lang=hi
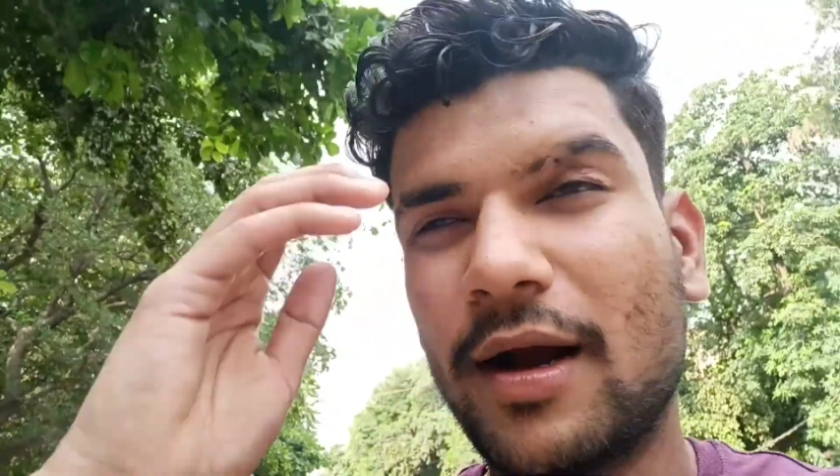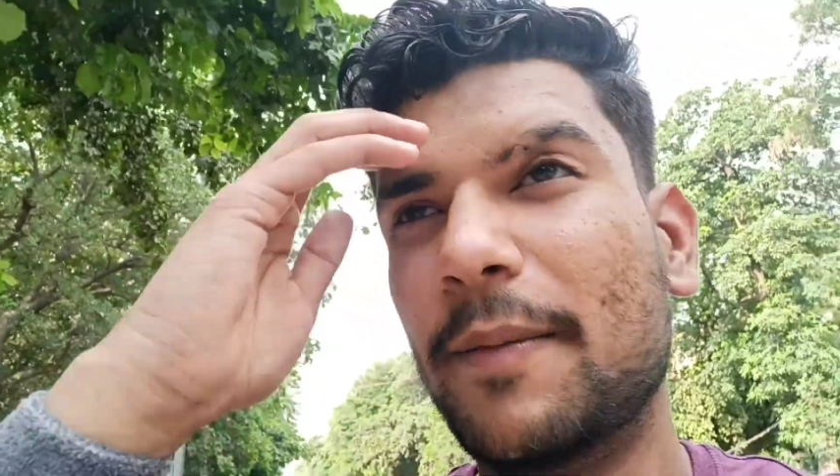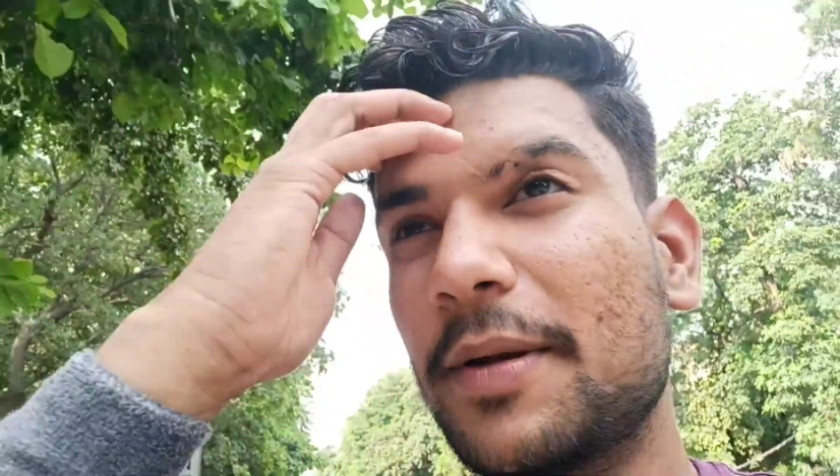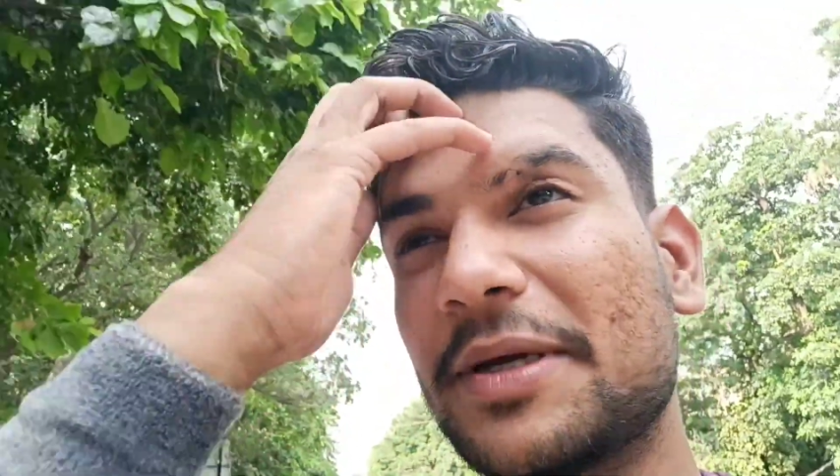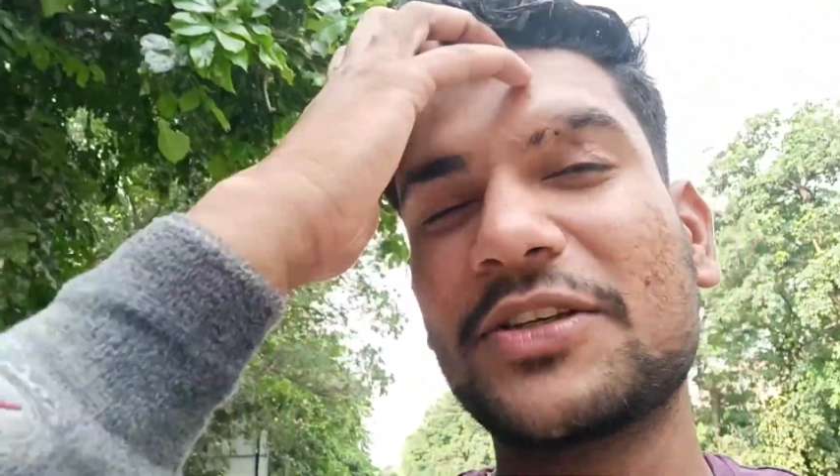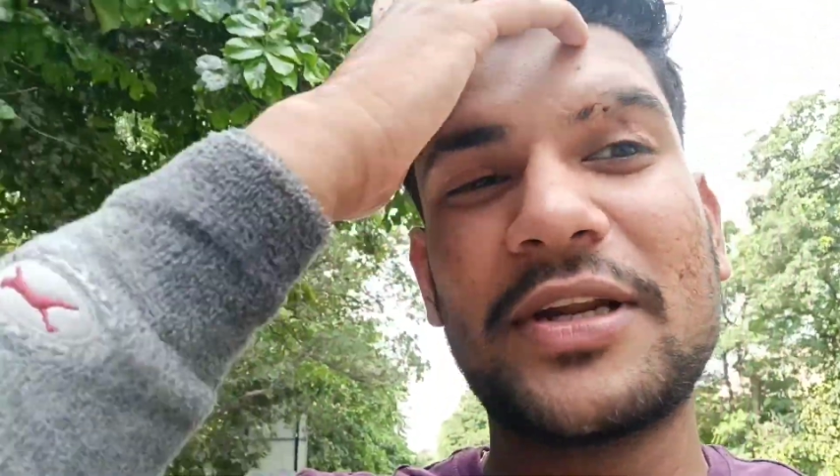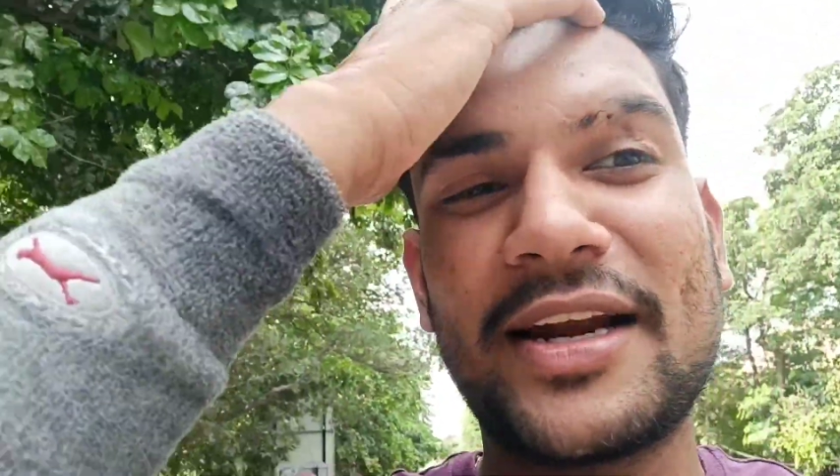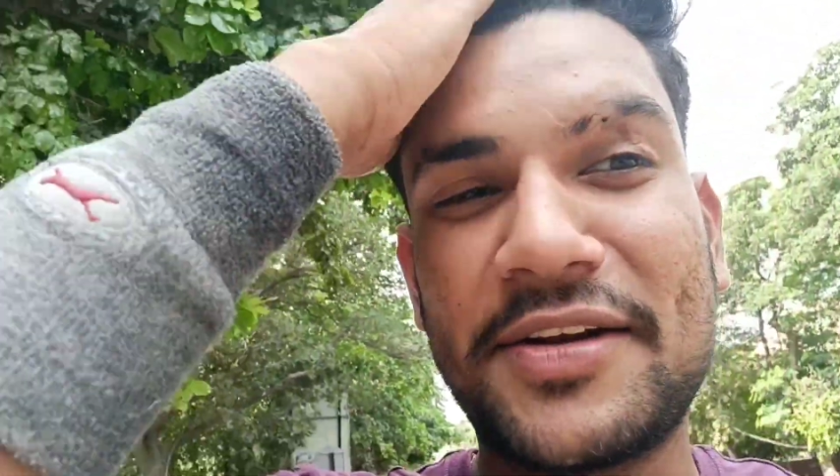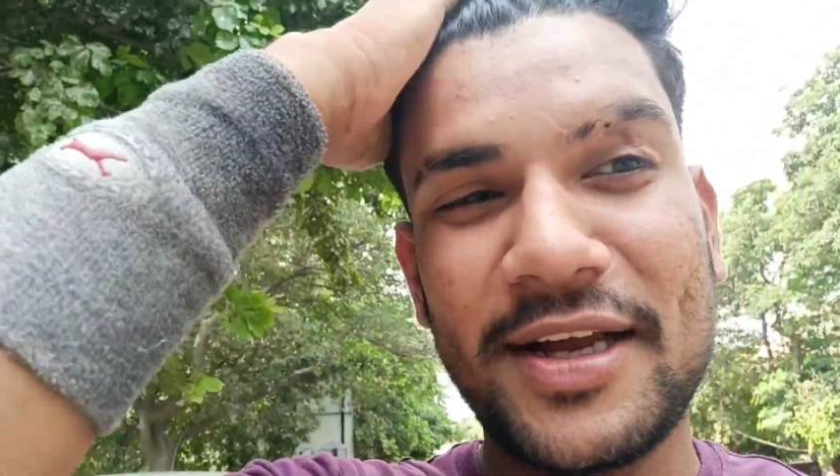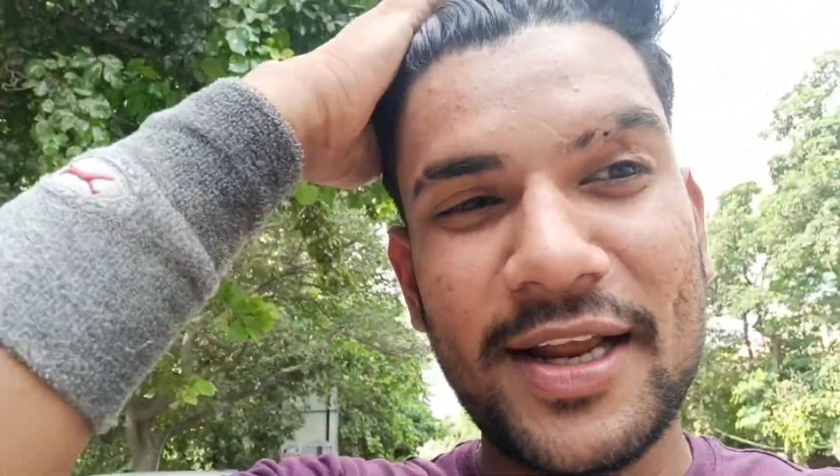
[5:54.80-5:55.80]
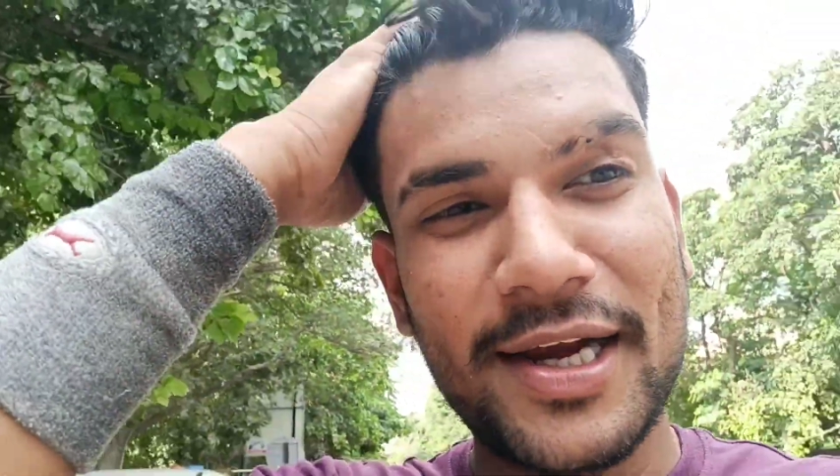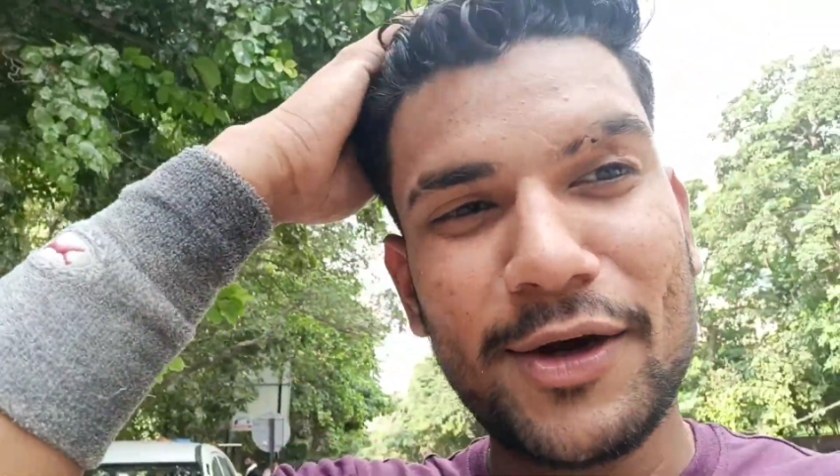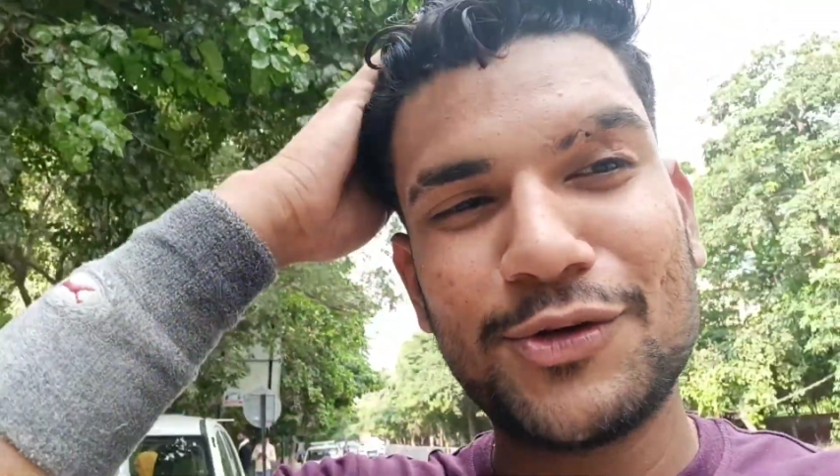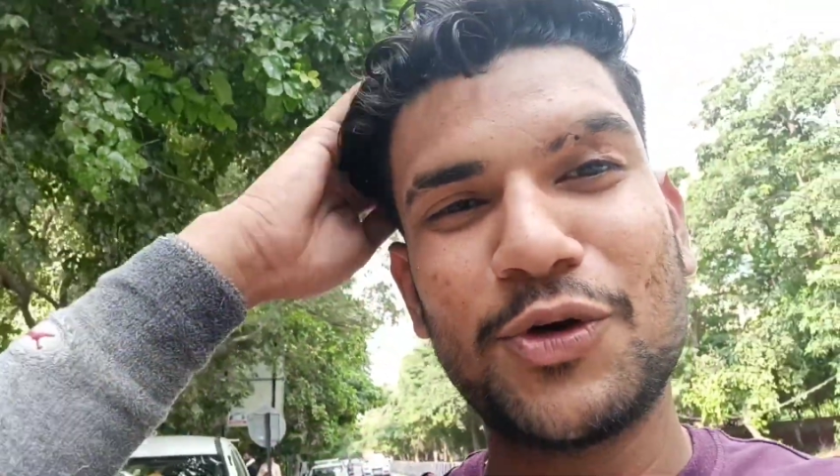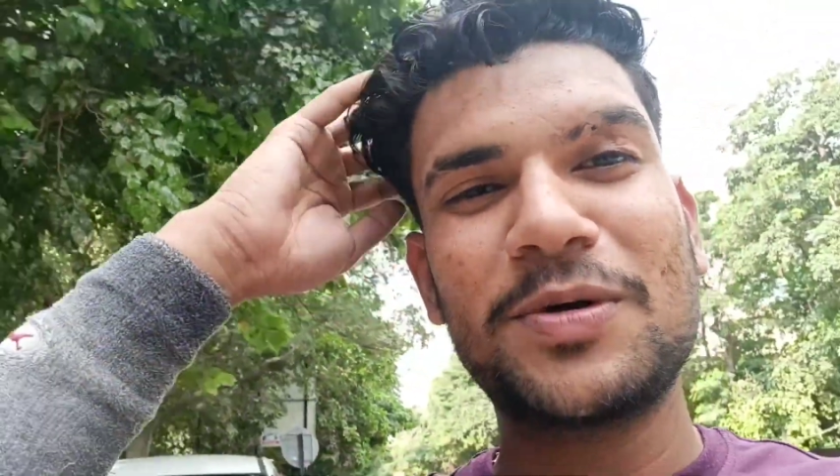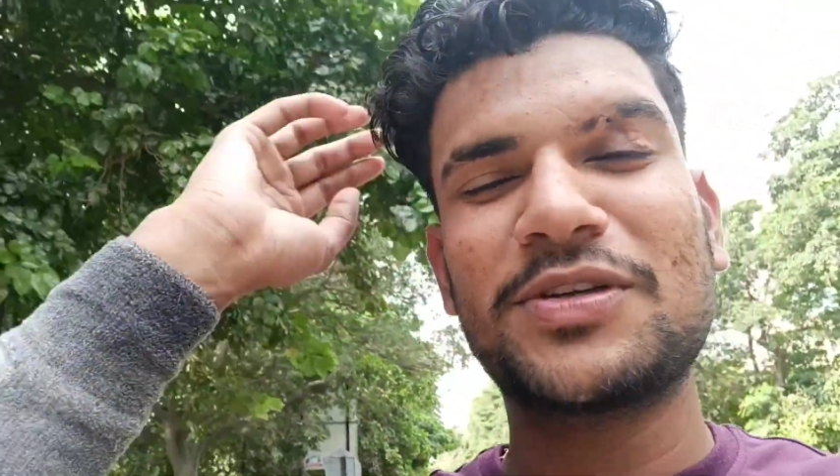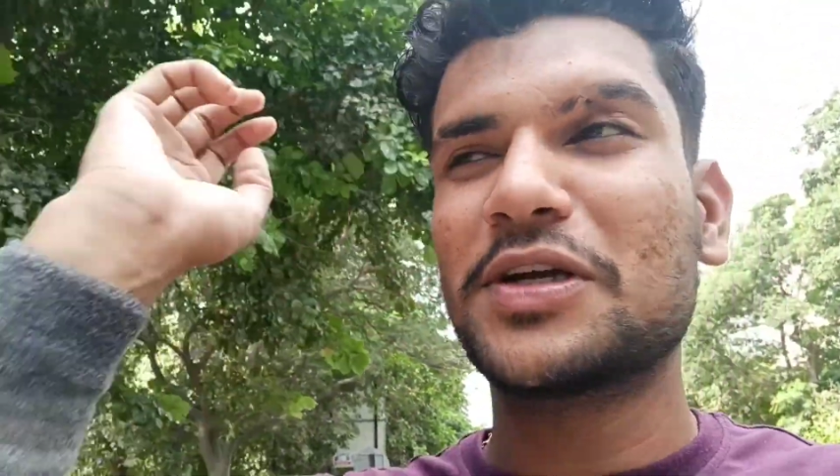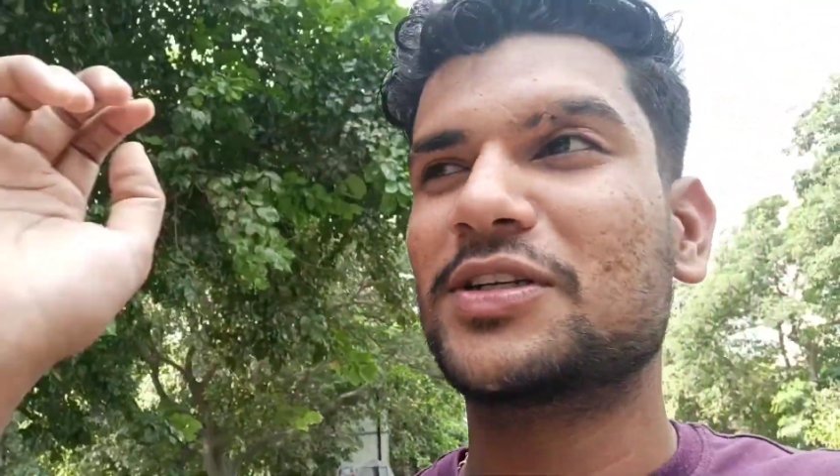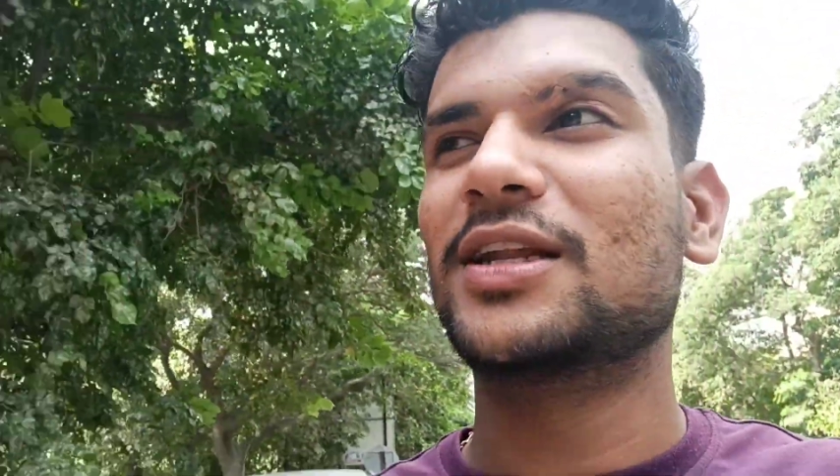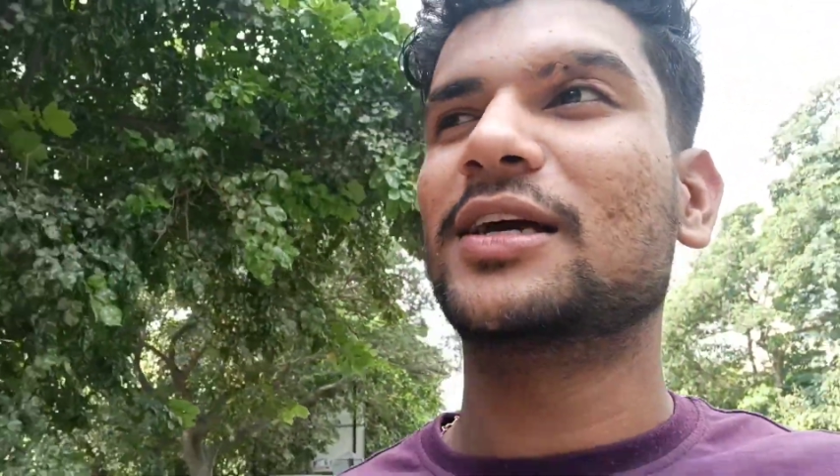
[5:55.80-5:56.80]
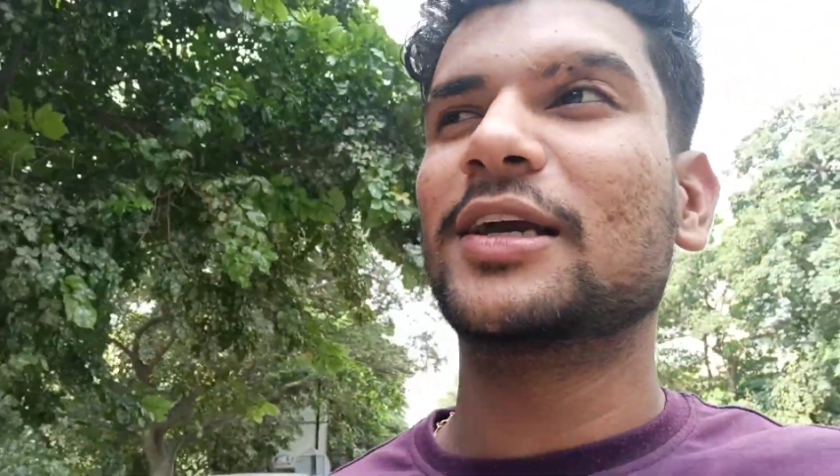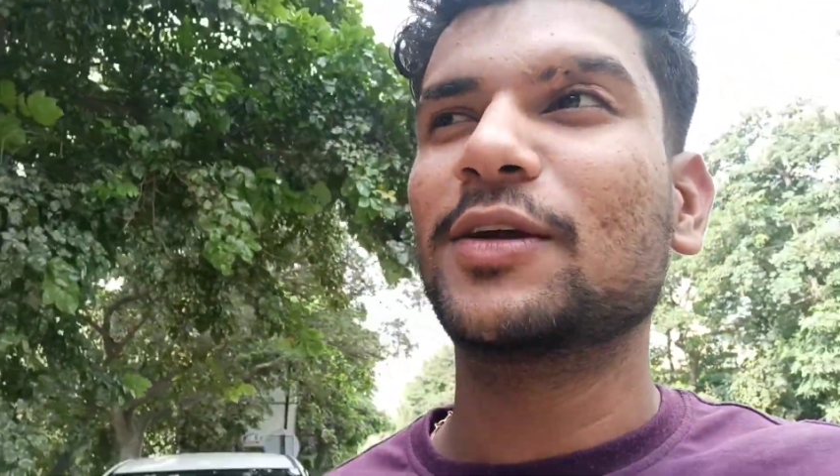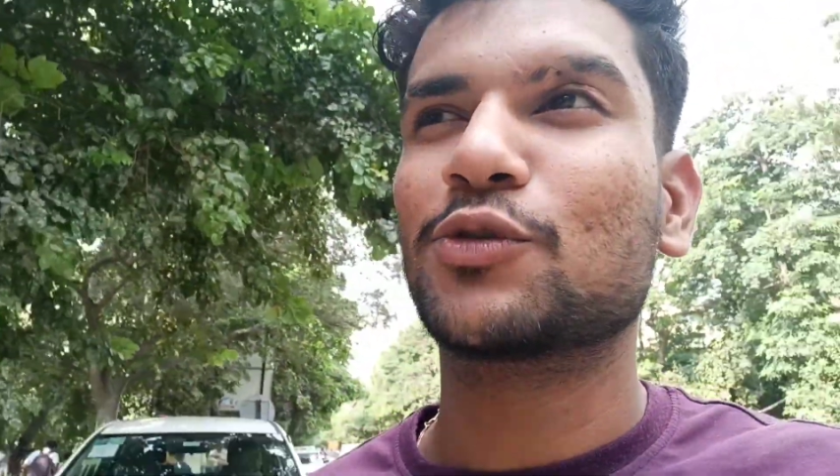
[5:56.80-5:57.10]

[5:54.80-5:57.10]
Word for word: को अब इनमें से सिलेक्ट किया जाएगा और जो भी चीज़ अच्छी लगेगी